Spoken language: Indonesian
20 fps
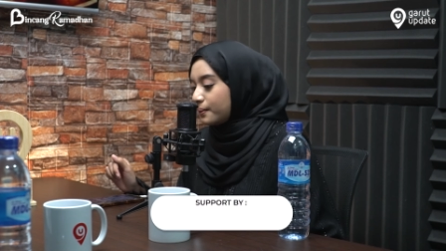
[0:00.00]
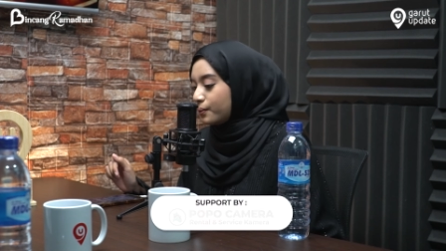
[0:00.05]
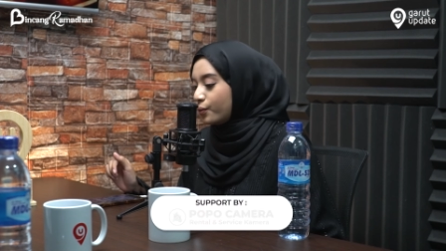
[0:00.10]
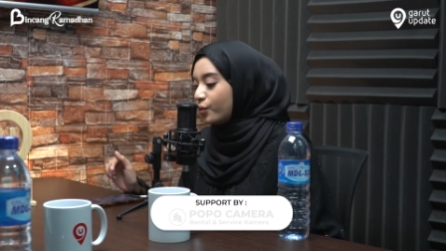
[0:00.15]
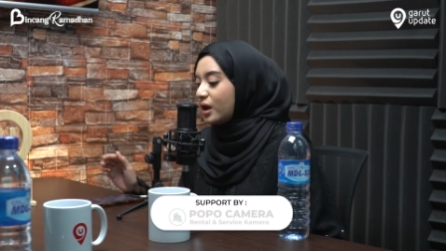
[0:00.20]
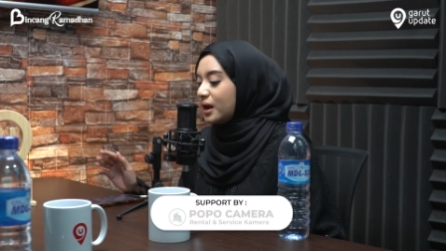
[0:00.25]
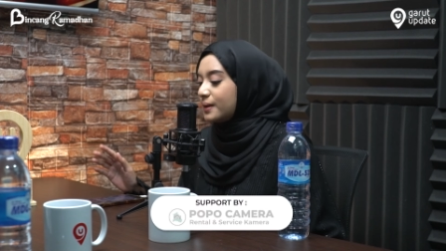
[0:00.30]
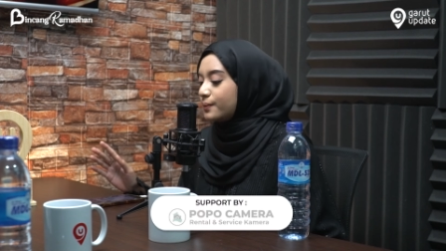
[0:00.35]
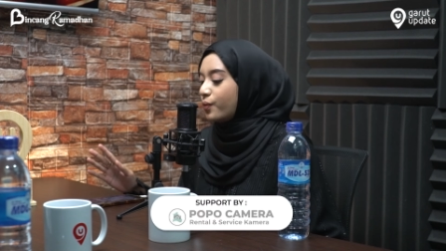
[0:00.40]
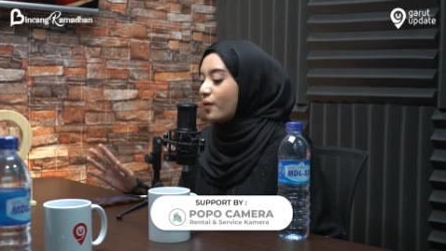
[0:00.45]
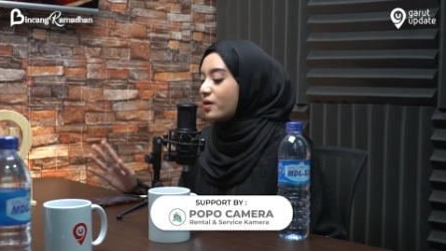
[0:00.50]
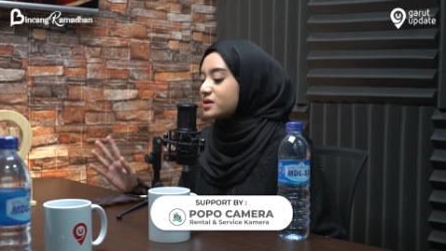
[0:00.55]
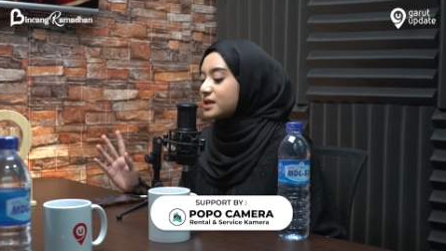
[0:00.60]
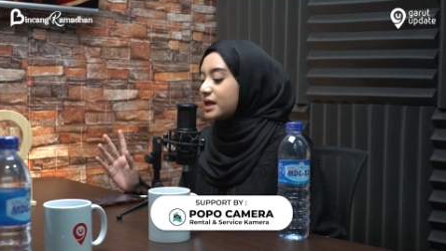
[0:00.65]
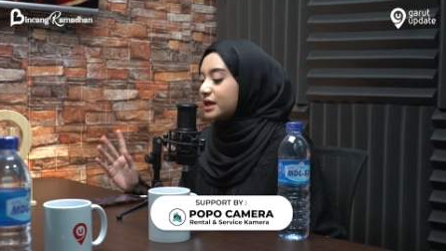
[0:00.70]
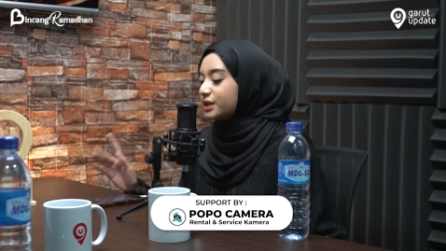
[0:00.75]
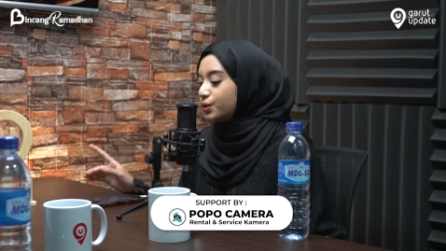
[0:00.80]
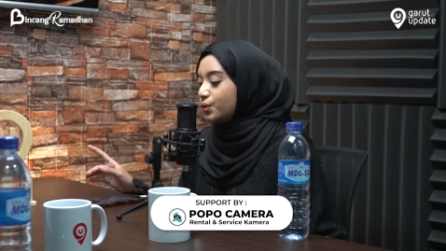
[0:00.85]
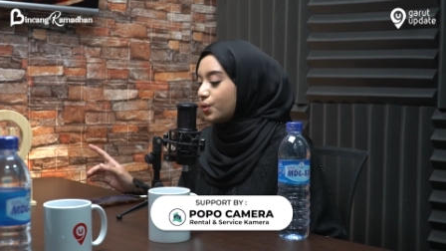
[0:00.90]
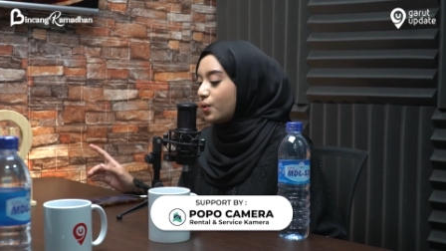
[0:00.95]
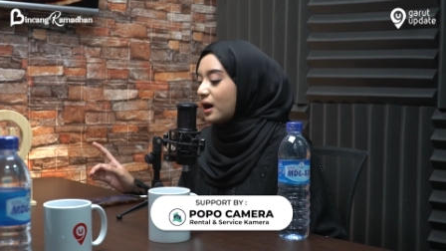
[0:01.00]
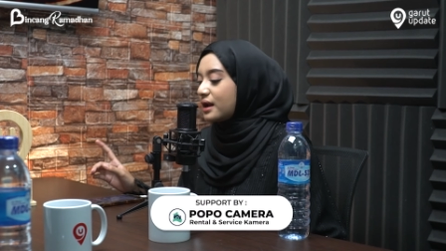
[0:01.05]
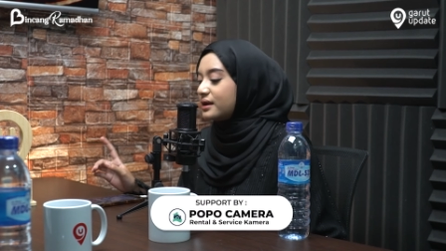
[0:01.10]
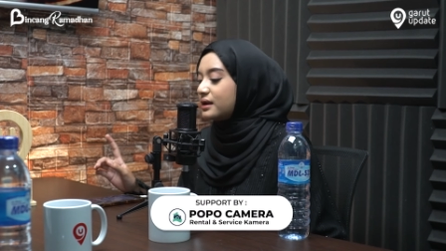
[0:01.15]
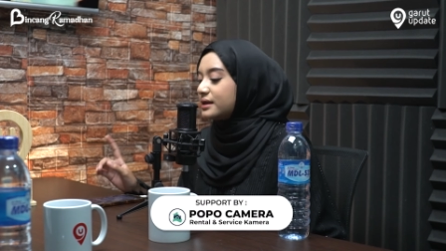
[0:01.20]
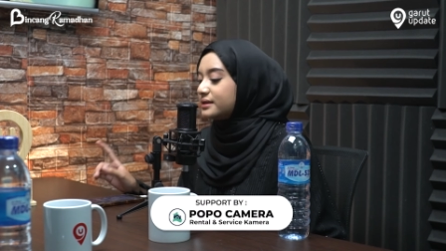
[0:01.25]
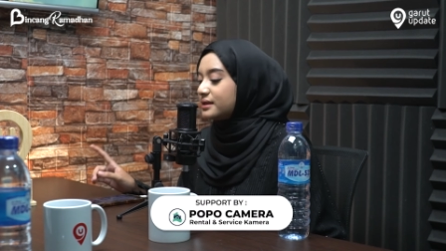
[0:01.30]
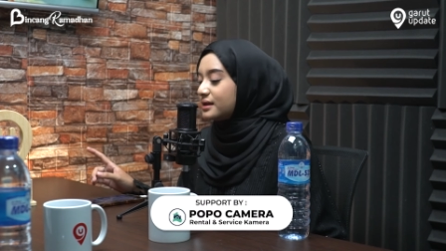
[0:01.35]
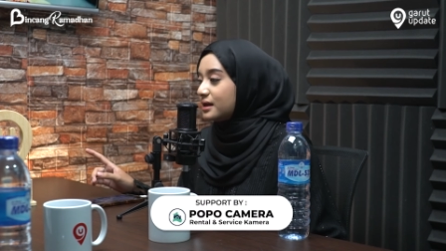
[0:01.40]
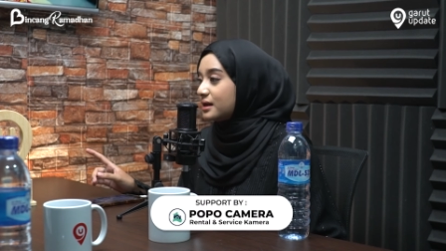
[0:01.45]
bulan puasa itu
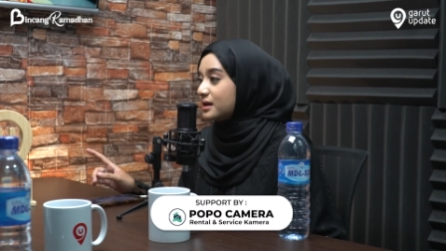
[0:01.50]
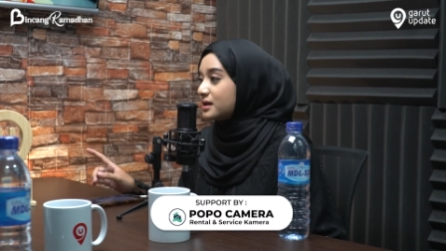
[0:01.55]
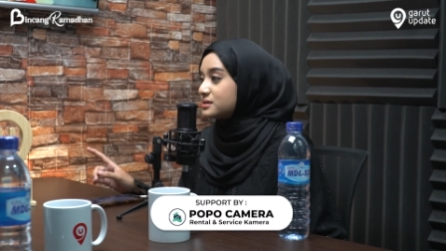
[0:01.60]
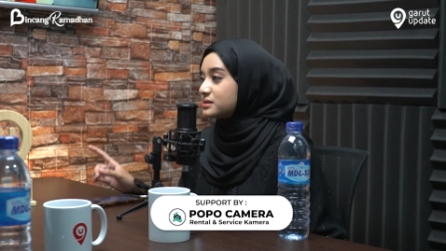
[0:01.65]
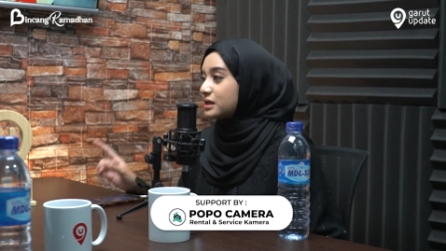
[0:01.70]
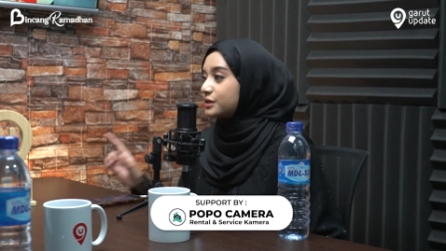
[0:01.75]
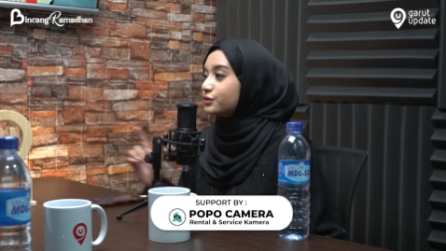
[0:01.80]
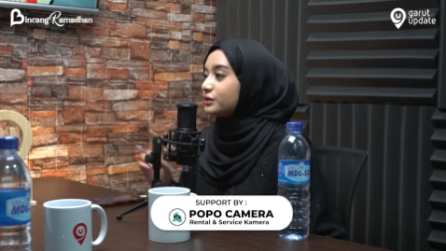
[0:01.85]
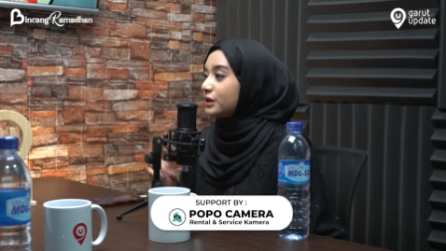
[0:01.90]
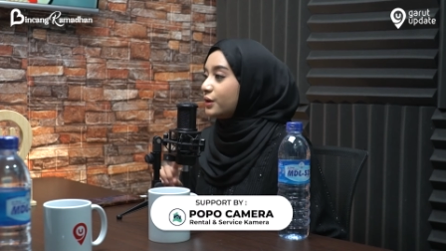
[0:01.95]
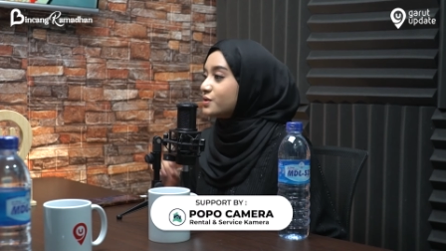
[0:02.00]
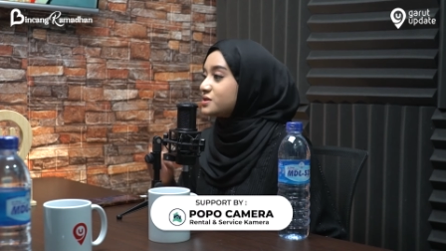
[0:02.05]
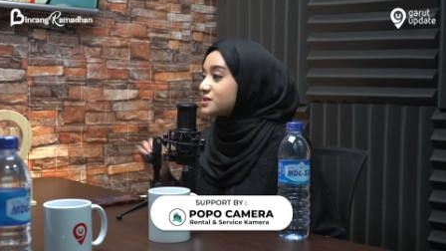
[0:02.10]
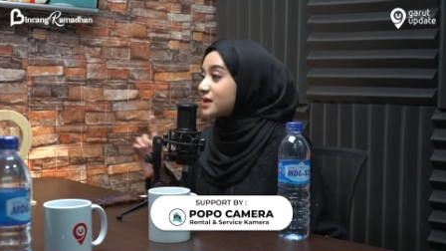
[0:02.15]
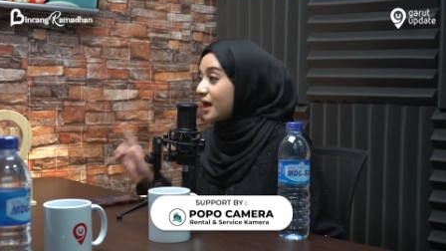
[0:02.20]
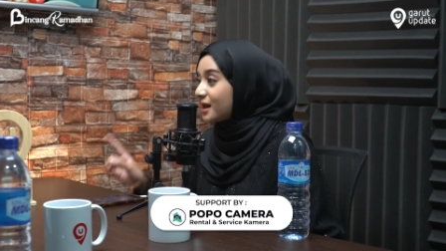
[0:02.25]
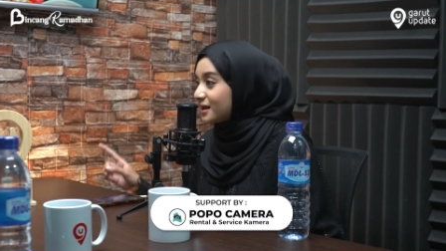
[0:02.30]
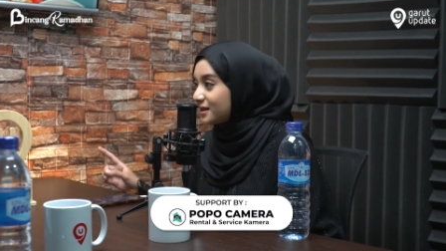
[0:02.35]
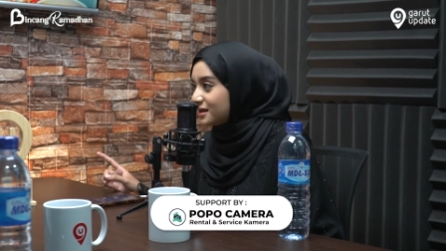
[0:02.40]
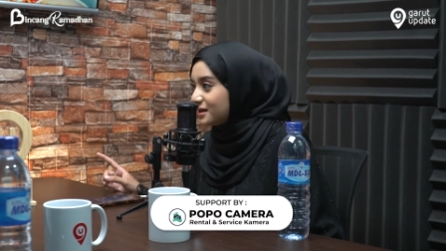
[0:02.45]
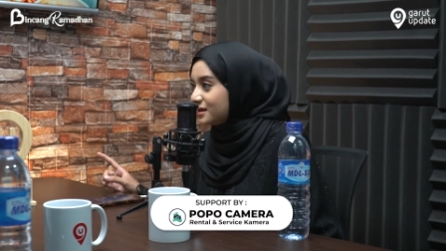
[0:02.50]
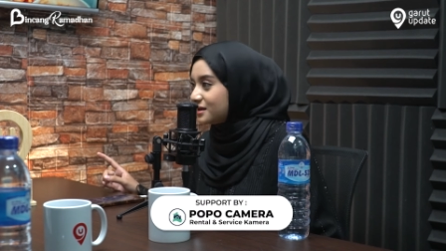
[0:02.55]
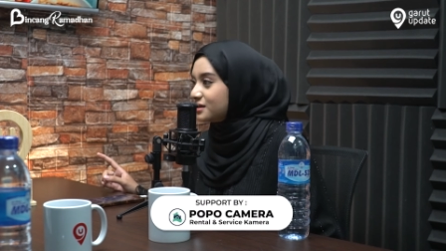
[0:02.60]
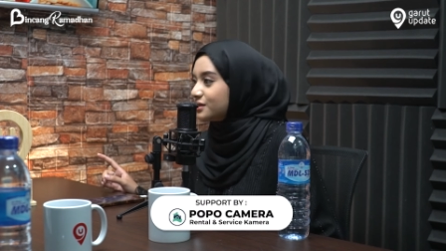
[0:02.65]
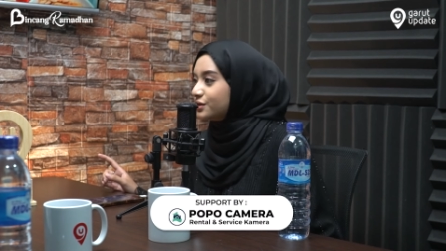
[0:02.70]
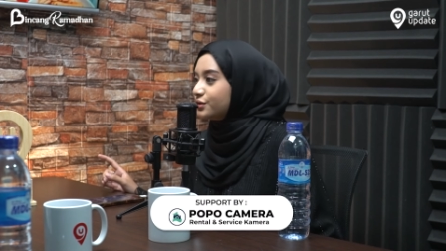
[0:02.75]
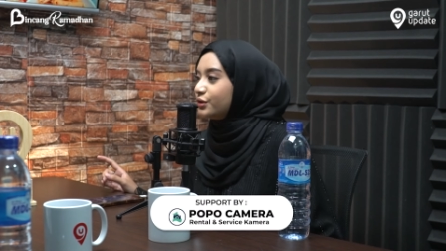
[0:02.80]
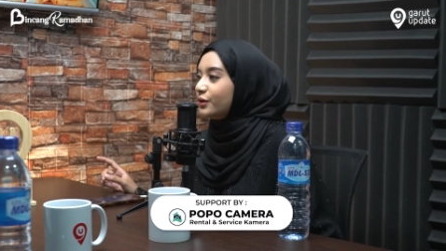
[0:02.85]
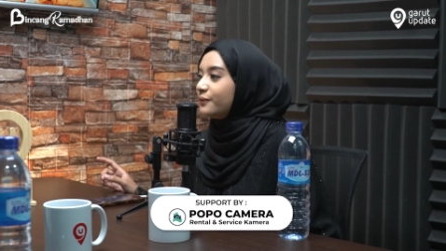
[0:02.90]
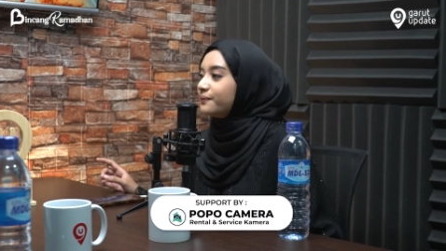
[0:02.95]
adanya satu tahun sekali
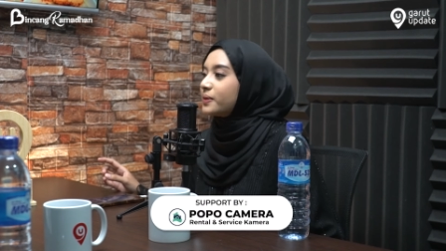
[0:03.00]
gitu.